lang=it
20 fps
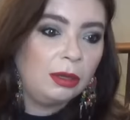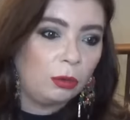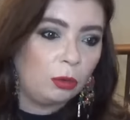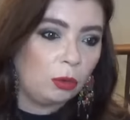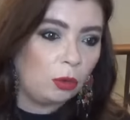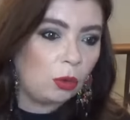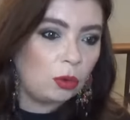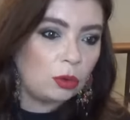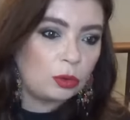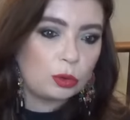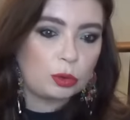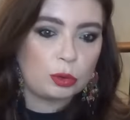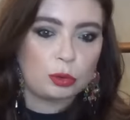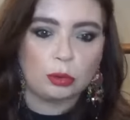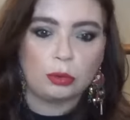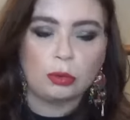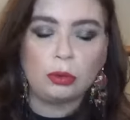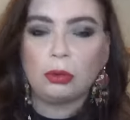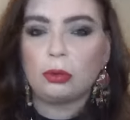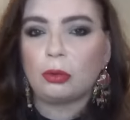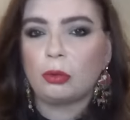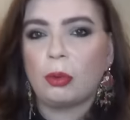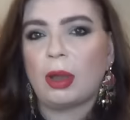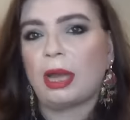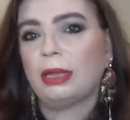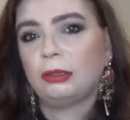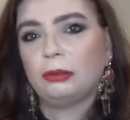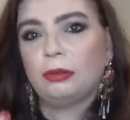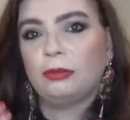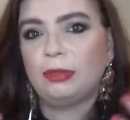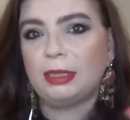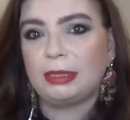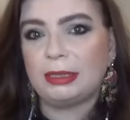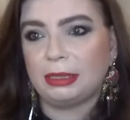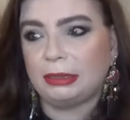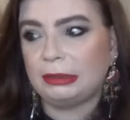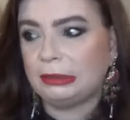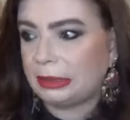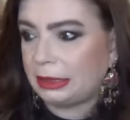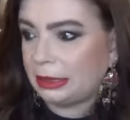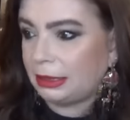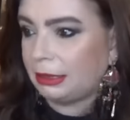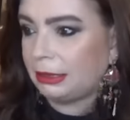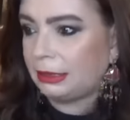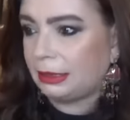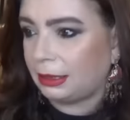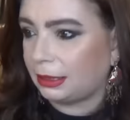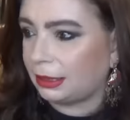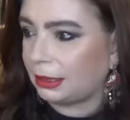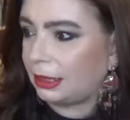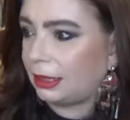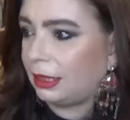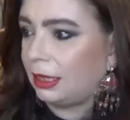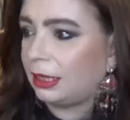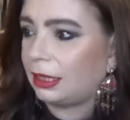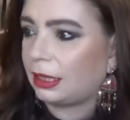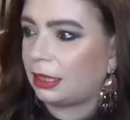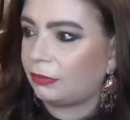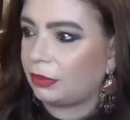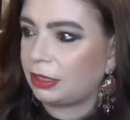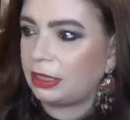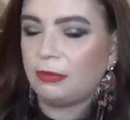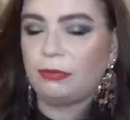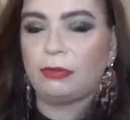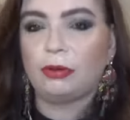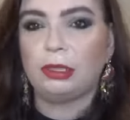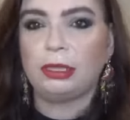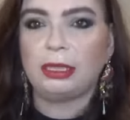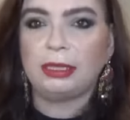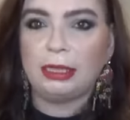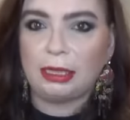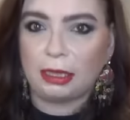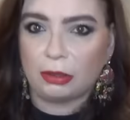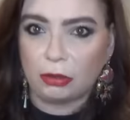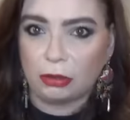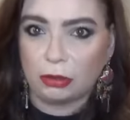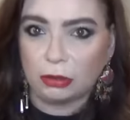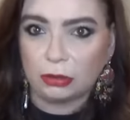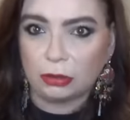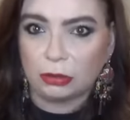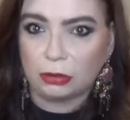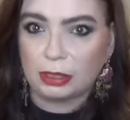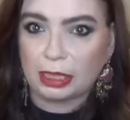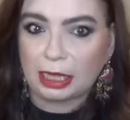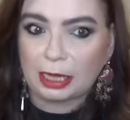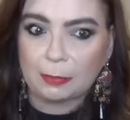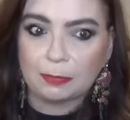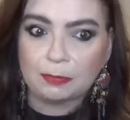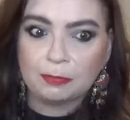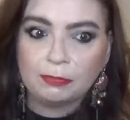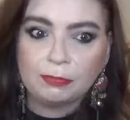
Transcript: o solo quando vi sentite che avete voglia della coccola,